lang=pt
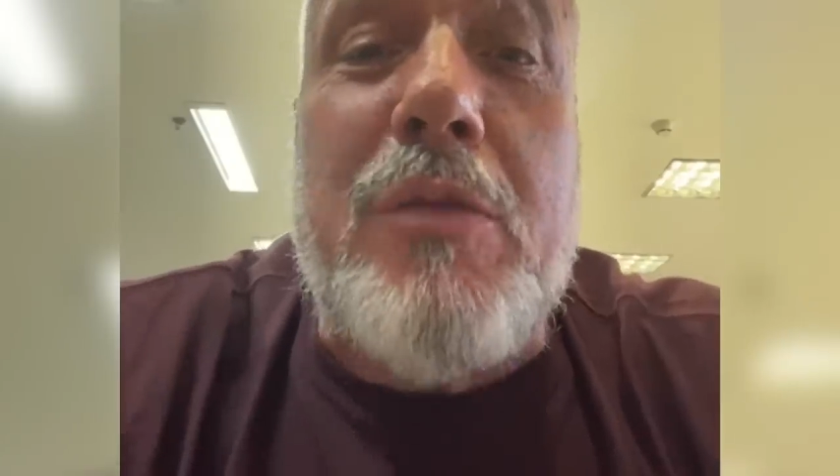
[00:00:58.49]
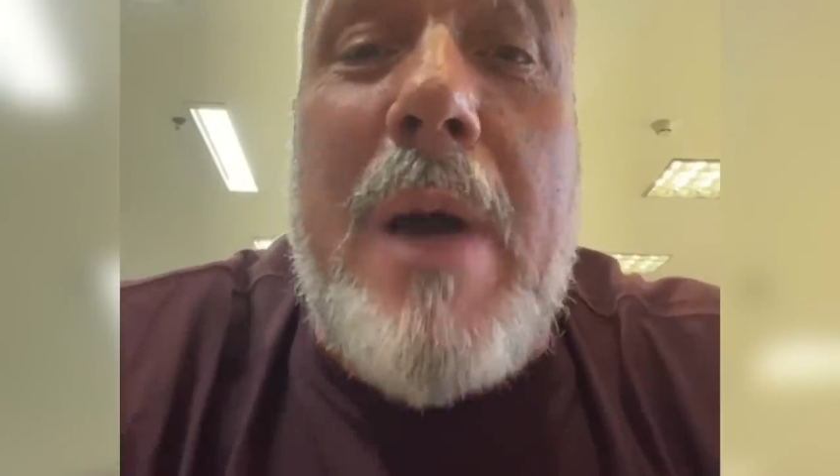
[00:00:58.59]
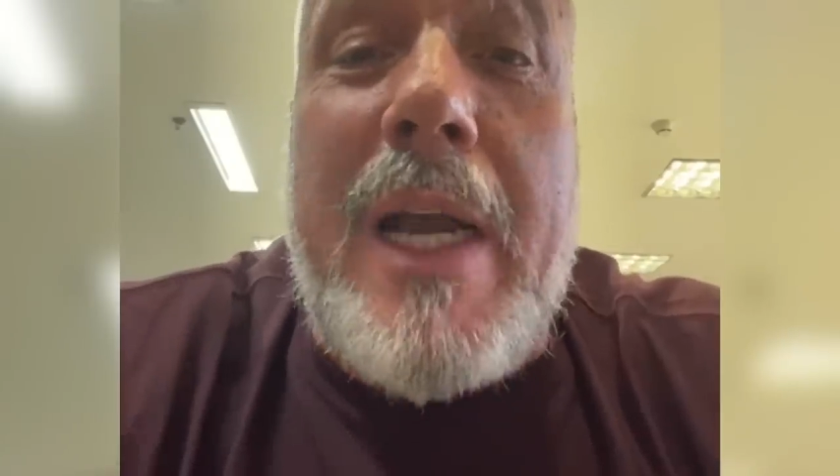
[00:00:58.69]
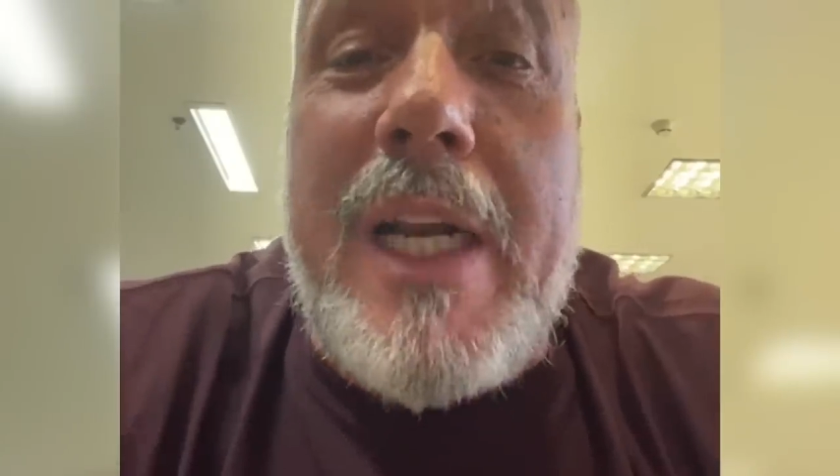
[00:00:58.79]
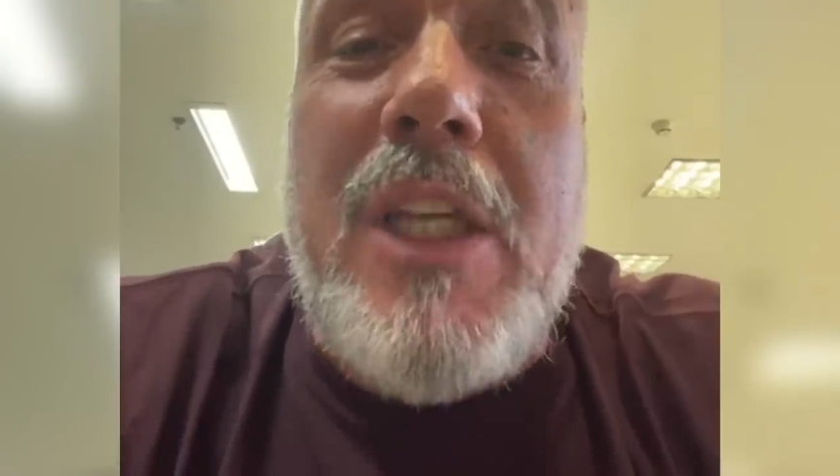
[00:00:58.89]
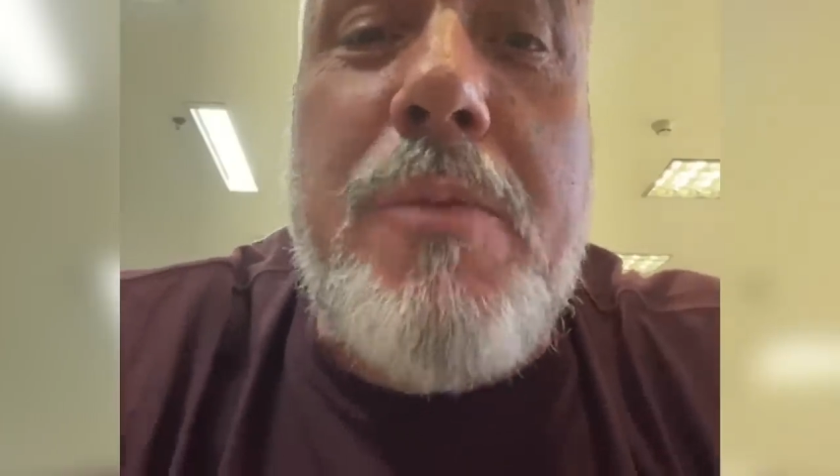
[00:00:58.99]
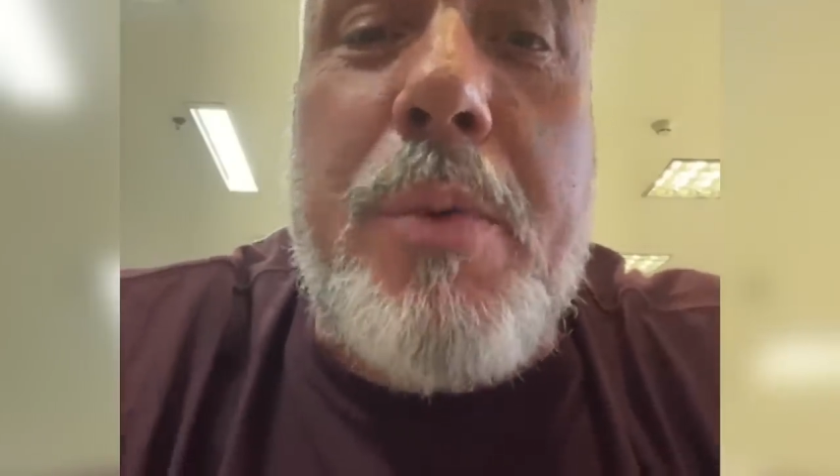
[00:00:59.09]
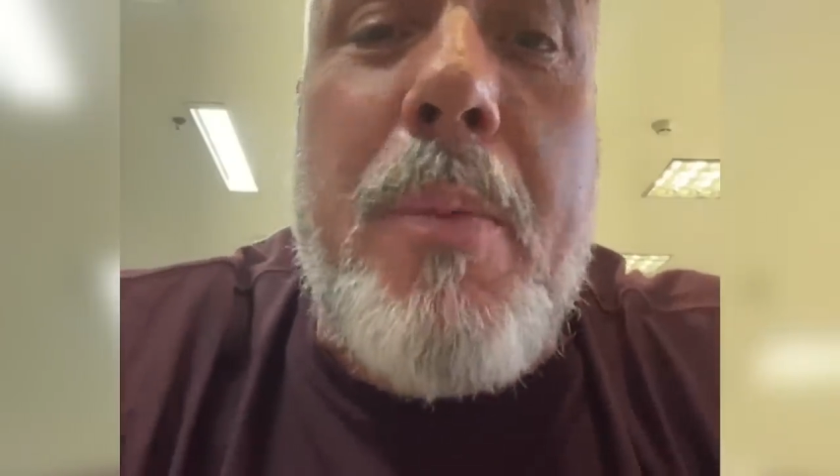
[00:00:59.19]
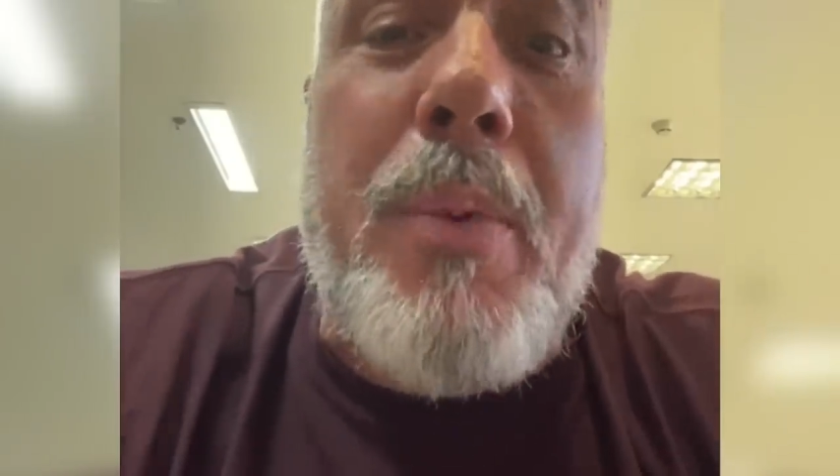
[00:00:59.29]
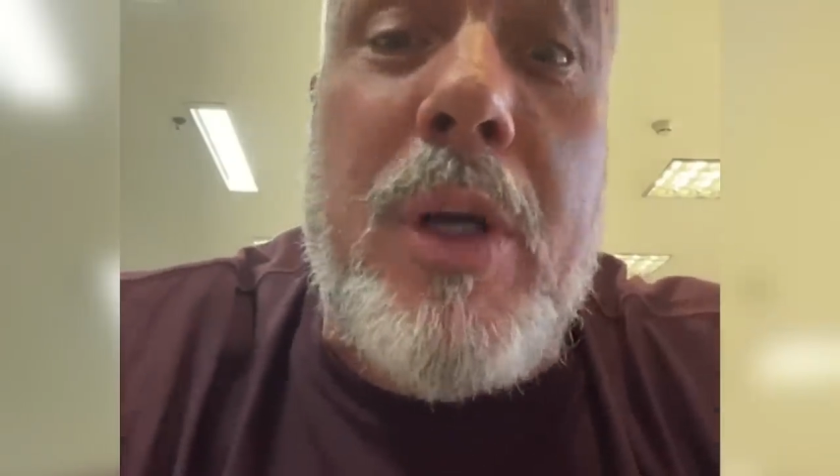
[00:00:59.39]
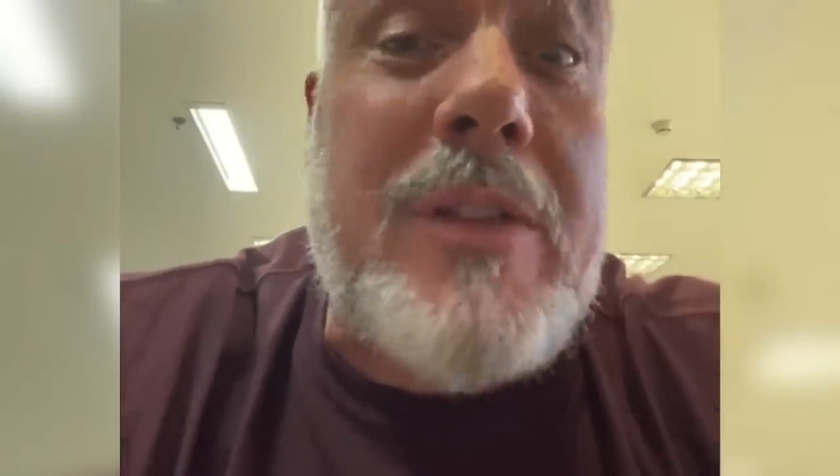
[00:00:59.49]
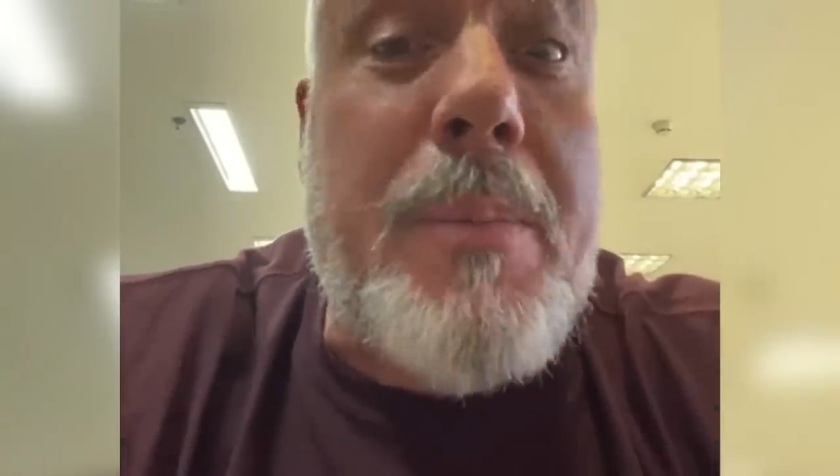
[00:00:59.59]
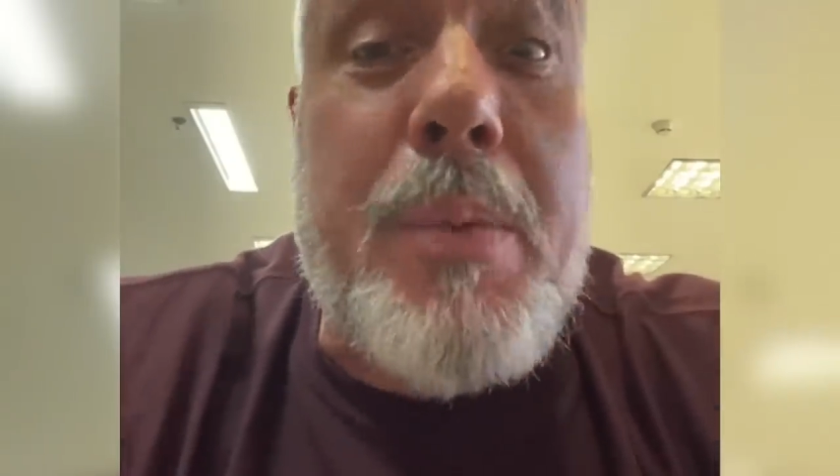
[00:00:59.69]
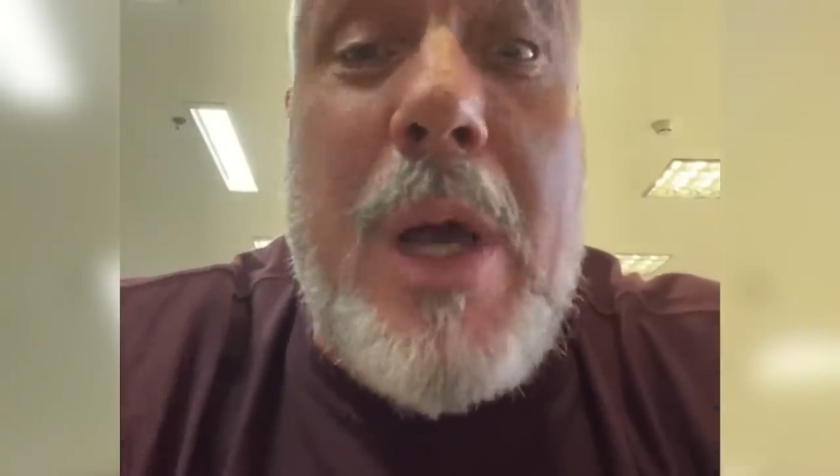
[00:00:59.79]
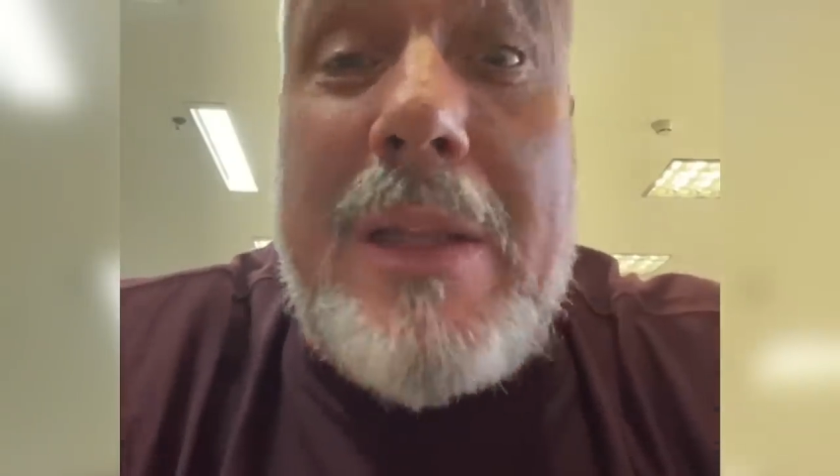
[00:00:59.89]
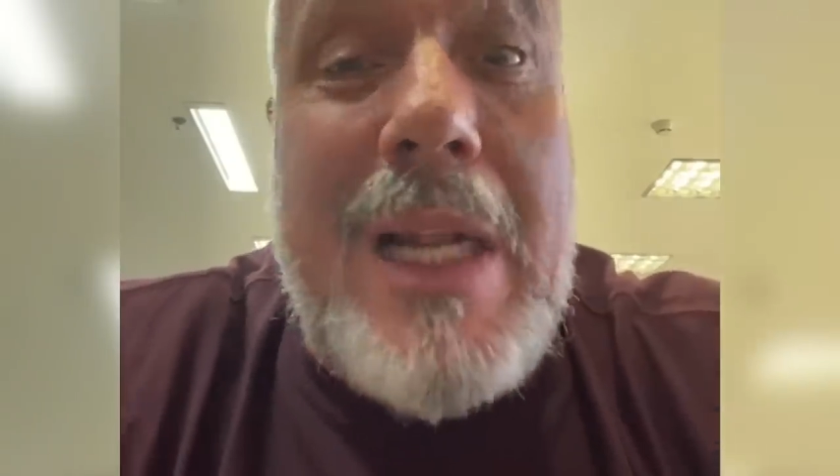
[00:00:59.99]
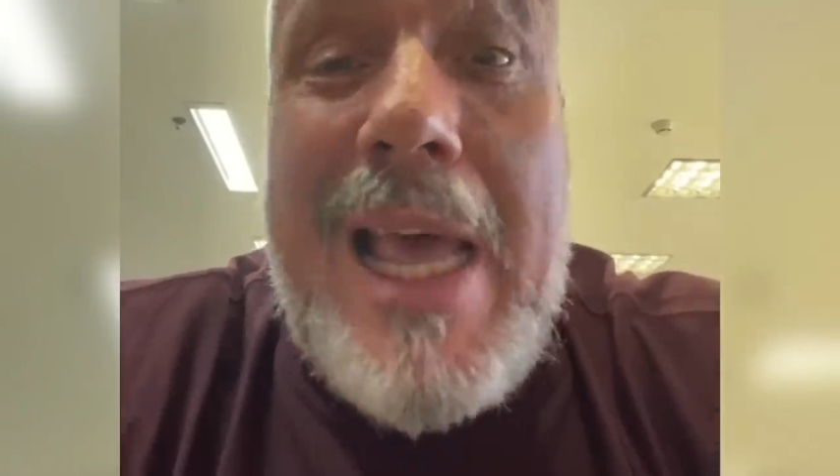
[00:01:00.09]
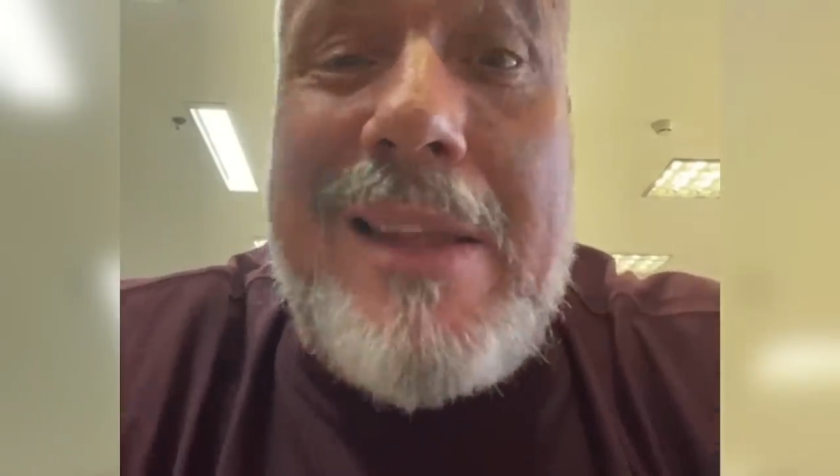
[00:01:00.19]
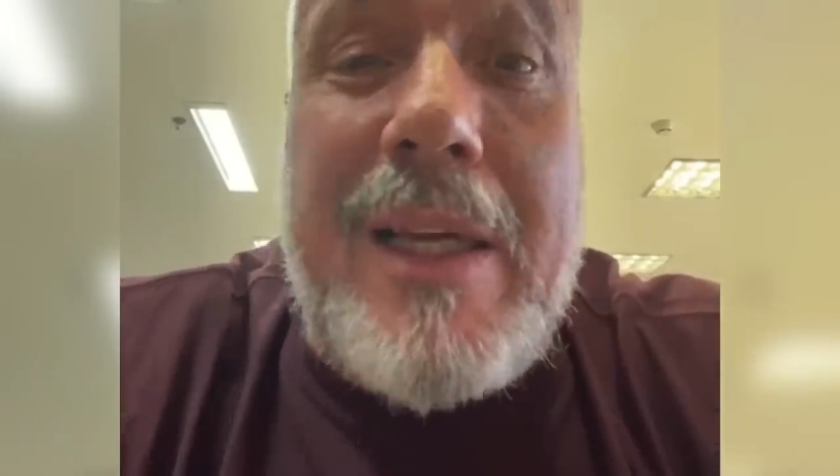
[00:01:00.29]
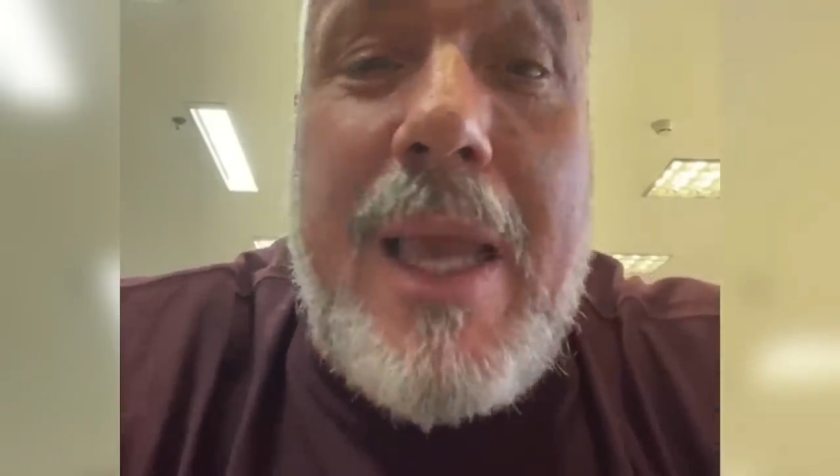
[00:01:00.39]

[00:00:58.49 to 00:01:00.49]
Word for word: uma grande proposta para o atleta,